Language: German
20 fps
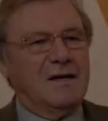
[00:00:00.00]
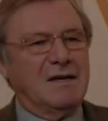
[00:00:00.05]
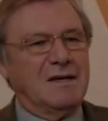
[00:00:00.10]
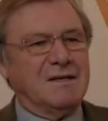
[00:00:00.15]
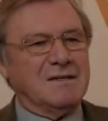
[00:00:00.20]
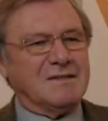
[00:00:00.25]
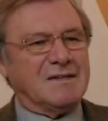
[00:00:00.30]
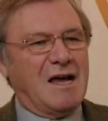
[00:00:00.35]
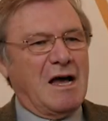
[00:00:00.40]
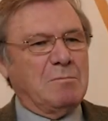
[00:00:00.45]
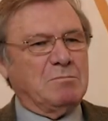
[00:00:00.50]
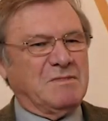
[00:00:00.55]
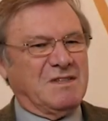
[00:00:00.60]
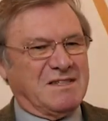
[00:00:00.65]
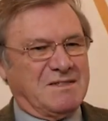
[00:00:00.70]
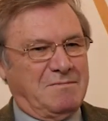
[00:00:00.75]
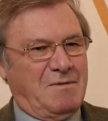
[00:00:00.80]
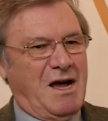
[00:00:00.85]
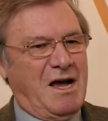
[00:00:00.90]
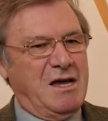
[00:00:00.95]
Es gab
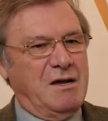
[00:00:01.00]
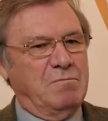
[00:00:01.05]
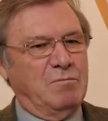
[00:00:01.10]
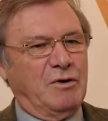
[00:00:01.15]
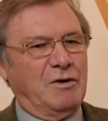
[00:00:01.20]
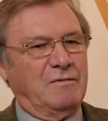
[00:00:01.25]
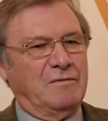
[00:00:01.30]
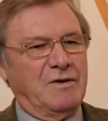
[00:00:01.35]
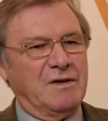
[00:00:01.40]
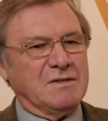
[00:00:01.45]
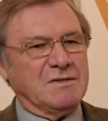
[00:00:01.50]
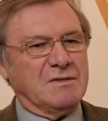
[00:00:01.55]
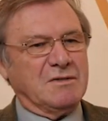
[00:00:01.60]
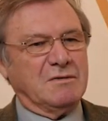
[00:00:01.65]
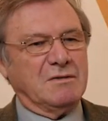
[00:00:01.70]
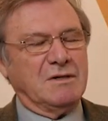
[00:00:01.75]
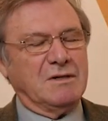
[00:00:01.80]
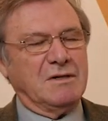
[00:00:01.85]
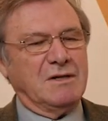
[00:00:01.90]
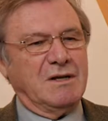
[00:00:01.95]
zwei
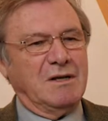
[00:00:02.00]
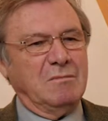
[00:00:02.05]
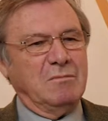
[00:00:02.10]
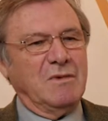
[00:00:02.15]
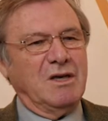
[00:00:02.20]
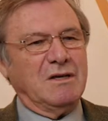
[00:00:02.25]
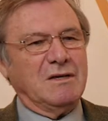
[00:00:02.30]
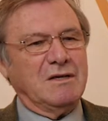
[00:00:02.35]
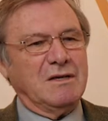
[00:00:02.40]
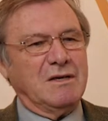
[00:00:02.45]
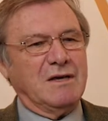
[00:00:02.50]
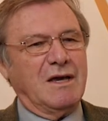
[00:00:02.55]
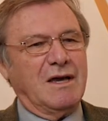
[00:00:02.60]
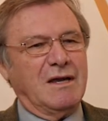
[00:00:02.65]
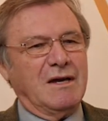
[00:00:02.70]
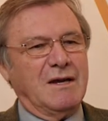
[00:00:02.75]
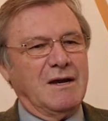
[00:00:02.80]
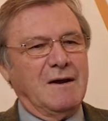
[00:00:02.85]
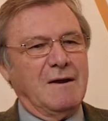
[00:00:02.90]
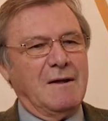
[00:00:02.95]
Professoren, die mich
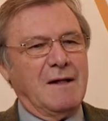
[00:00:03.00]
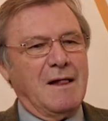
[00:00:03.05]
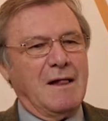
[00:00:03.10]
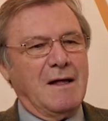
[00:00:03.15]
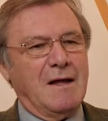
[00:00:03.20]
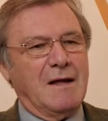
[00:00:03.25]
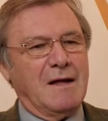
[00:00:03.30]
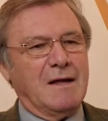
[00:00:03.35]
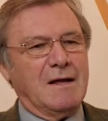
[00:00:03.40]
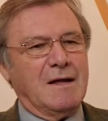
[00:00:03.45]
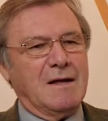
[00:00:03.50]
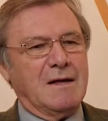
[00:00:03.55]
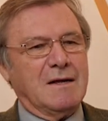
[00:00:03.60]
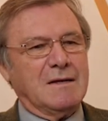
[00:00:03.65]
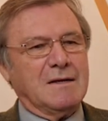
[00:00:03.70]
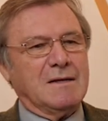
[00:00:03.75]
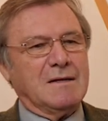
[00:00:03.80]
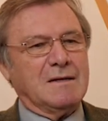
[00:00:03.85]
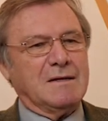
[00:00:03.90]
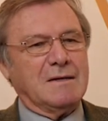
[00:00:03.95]
in,
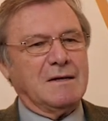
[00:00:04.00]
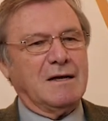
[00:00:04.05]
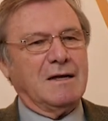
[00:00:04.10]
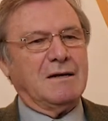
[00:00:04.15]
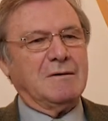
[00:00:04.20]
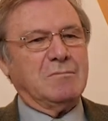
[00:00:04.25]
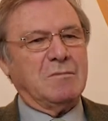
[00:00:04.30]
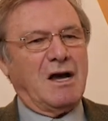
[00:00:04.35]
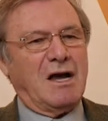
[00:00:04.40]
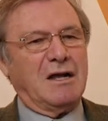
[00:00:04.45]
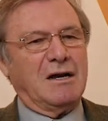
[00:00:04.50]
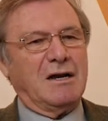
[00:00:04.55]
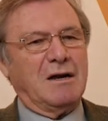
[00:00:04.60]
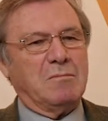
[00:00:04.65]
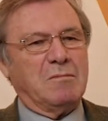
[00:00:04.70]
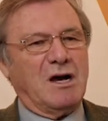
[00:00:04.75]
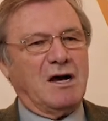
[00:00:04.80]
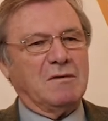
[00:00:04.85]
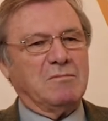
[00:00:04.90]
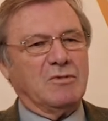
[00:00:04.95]
in meiner
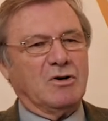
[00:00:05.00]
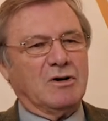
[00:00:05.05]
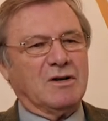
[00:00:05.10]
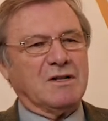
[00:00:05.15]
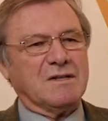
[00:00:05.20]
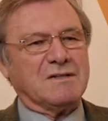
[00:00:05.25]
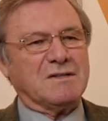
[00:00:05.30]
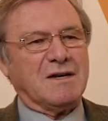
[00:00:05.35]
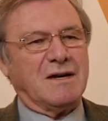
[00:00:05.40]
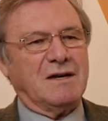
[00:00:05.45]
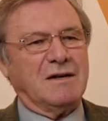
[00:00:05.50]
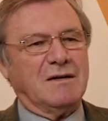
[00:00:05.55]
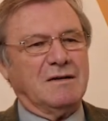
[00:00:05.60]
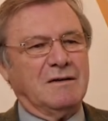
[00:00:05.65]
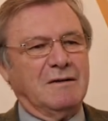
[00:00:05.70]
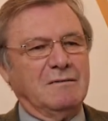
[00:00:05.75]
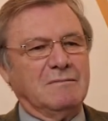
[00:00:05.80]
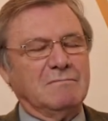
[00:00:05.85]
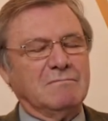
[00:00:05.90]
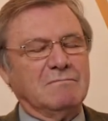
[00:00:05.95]
Marburger
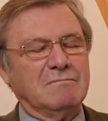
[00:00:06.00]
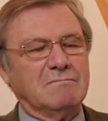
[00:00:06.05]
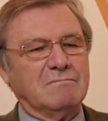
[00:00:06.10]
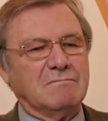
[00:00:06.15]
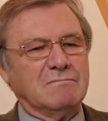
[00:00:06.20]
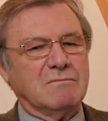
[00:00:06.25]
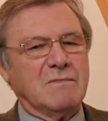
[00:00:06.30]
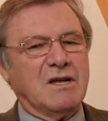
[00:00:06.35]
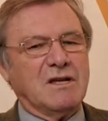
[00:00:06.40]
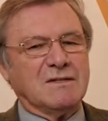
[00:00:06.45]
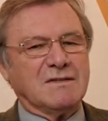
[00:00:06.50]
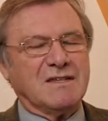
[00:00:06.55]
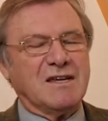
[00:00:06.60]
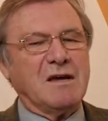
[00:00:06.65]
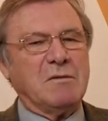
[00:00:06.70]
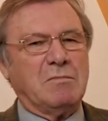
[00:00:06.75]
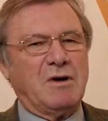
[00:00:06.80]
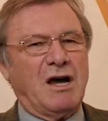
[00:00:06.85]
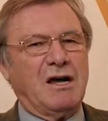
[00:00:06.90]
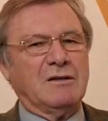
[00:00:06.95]
Zeit
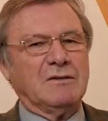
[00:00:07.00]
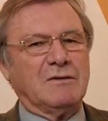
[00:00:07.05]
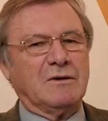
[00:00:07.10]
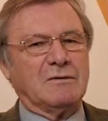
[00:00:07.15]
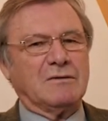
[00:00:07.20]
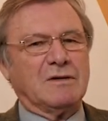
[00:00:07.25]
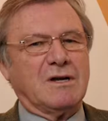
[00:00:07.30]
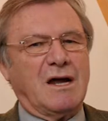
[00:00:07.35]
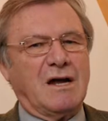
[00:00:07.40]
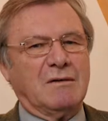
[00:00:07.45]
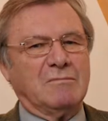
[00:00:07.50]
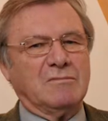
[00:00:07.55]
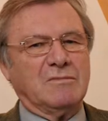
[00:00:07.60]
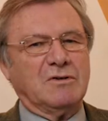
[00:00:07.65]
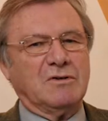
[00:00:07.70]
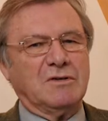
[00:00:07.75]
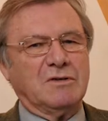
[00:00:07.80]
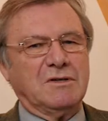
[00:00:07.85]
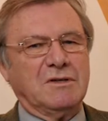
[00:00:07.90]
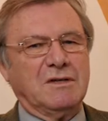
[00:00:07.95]
sehr beeindruckt haben
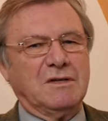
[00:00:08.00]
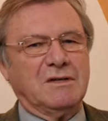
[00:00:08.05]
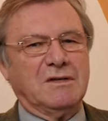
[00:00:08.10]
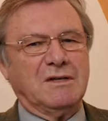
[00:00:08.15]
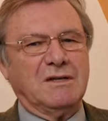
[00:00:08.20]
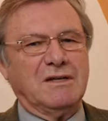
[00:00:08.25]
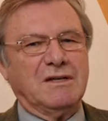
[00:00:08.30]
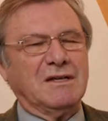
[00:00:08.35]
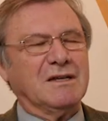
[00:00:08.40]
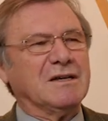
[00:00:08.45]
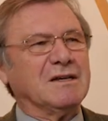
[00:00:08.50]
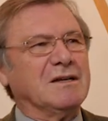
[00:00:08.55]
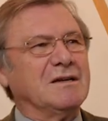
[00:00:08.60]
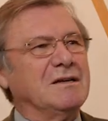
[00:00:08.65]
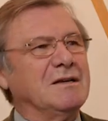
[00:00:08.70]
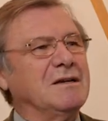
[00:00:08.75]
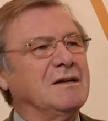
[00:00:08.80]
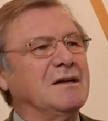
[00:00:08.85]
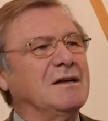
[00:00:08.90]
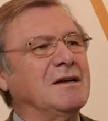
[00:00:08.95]
durch
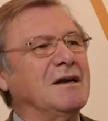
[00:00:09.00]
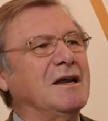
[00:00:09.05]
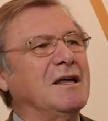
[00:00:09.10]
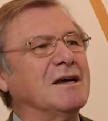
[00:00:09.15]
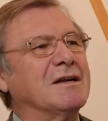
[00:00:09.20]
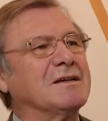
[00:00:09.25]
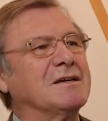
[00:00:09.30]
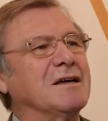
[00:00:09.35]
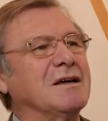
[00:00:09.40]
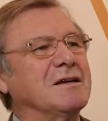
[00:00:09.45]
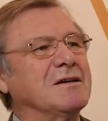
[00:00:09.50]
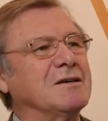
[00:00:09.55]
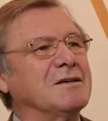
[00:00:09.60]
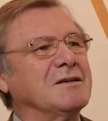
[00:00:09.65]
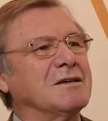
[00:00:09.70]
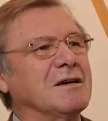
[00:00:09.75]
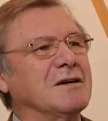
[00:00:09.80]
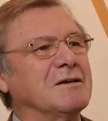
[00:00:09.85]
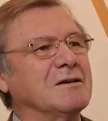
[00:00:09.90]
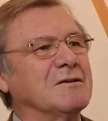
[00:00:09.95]
ihre
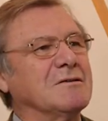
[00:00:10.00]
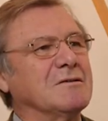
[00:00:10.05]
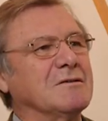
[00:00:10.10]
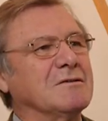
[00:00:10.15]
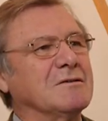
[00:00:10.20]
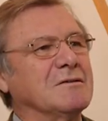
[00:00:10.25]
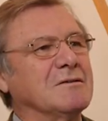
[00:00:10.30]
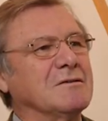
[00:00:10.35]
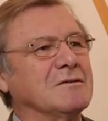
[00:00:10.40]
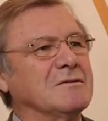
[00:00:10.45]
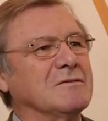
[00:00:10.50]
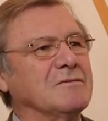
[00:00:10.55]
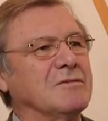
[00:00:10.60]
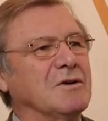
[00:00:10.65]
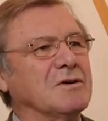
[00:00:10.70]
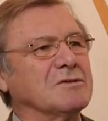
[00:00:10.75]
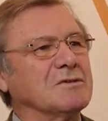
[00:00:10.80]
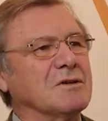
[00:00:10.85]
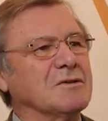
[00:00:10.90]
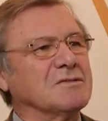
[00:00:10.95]
Lehrtätigkeit und, und
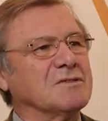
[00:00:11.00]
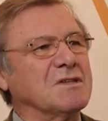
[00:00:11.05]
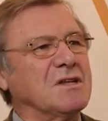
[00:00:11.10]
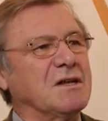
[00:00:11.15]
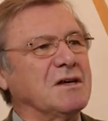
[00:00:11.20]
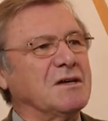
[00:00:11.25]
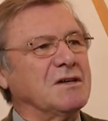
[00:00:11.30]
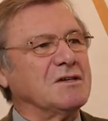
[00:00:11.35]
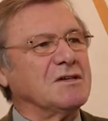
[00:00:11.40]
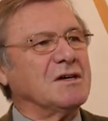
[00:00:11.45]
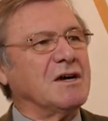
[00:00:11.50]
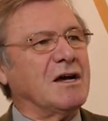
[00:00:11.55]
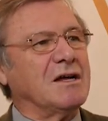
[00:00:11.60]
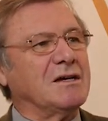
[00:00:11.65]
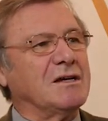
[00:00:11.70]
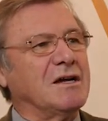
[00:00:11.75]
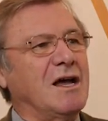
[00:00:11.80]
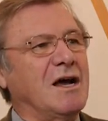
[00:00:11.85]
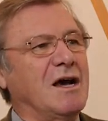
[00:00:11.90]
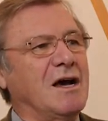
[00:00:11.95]

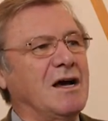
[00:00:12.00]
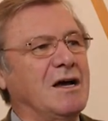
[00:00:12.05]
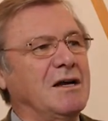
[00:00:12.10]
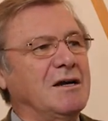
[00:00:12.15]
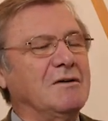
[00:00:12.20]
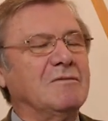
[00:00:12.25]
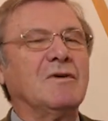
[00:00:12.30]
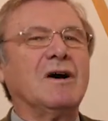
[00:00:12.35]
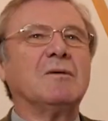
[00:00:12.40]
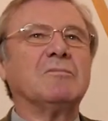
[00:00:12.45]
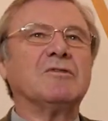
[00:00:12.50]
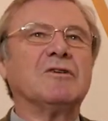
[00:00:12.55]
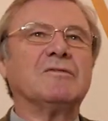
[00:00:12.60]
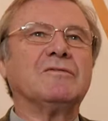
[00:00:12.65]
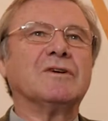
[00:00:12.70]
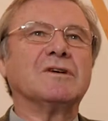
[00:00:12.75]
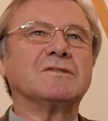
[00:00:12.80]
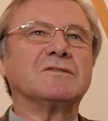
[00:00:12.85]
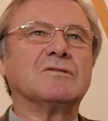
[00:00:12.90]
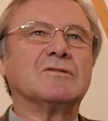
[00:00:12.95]
Forschungstätigkeit. Der eine war
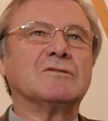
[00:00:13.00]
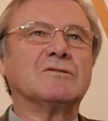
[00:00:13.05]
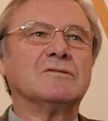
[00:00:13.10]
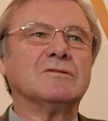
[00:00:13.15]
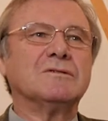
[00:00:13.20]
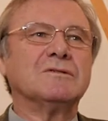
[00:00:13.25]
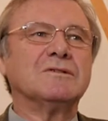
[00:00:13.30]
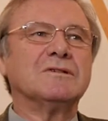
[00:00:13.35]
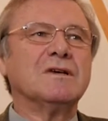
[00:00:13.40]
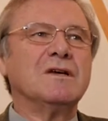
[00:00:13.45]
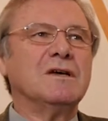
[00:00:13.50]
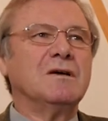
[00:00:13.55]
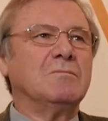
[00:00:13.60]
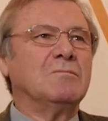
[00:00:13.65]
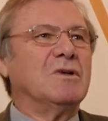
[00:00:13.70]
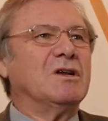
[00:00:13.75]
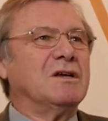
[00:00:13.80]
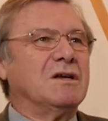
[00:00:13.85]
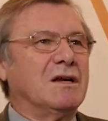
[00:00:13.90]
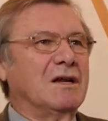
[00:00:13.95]
Professor Kunz
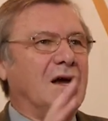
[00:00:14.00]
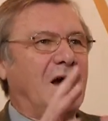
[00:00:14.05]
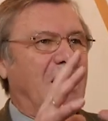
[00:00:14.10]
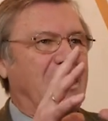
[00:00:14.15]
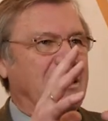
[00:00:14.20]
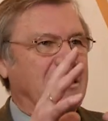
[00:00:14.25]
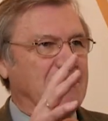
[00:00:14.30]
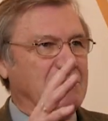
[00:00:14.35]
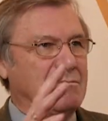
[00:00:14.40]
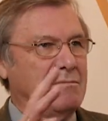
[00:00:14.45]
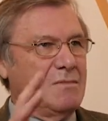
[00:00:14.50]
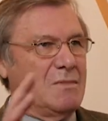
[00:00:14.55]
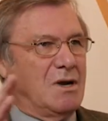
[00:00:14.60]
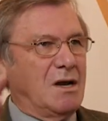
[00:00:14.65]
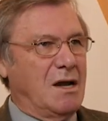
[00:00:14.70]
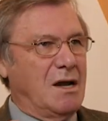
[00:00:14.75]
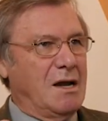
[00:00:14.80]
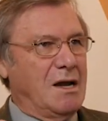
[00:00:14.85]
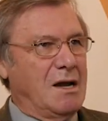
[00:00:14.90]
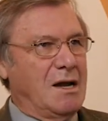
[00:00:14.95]
mit einem
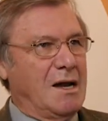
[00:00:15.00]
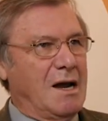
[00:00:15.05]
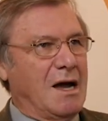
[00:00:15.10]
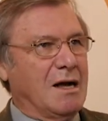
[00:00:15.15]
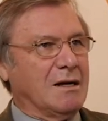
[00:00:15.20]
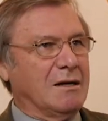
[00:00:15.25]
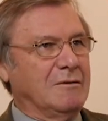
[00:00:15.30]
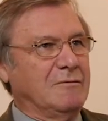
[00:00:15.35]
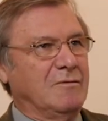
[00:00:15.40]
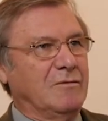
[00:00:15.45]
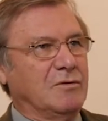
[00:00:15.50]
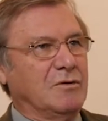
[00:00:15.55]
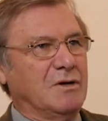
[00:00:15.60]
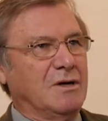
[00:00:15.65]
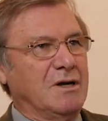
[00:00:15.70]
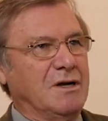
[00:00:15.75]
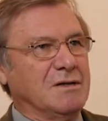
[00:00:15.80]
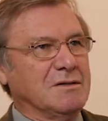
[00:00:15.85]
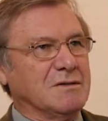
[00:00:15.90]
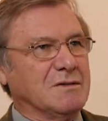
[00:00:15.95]
langen
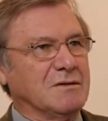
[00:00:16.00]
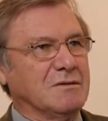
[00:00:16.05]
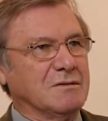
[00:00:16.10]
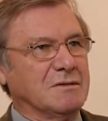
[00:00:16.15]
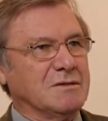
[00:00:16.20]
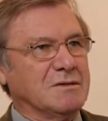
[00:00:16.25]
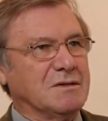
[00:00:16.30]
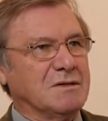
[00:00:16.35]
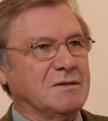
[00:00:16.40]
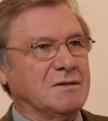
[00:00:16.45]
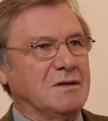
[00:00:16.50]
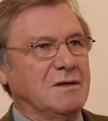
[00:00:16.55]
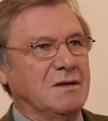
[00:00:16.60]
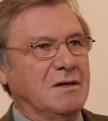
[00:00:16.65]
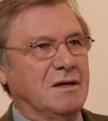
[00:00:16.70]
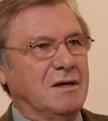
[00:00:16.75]
Vorlesungsteil